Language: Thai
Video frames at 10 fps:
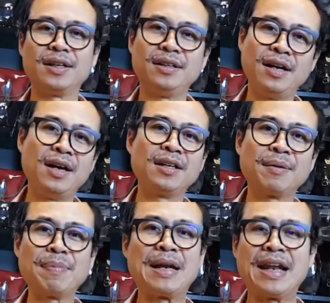เดินกั
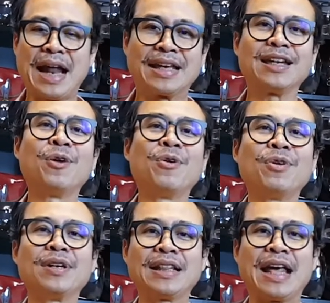นเป็นหลายๆกิโล
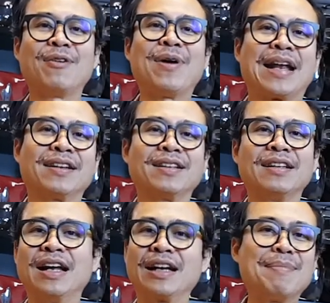ในแต่ละวัน
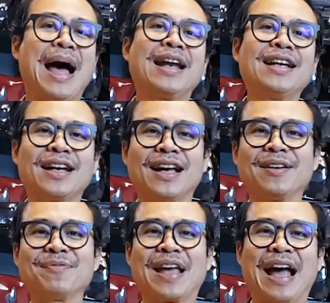เดินกันบ้าเลือดเลย
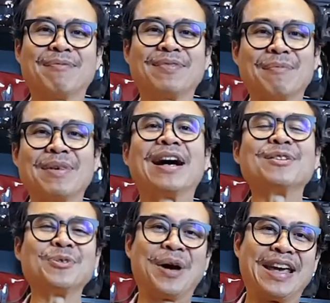นะครับ แต่เมืองก็
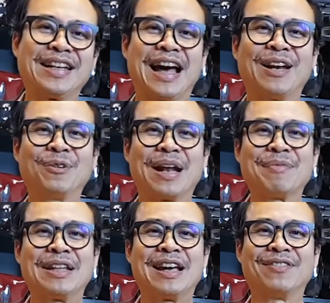สวยนั้นลุงได้ไป
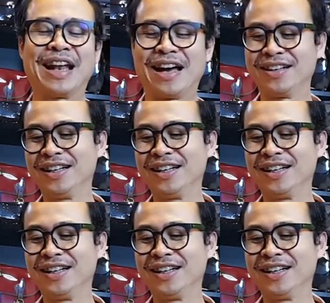เที่ยวมาแล้ว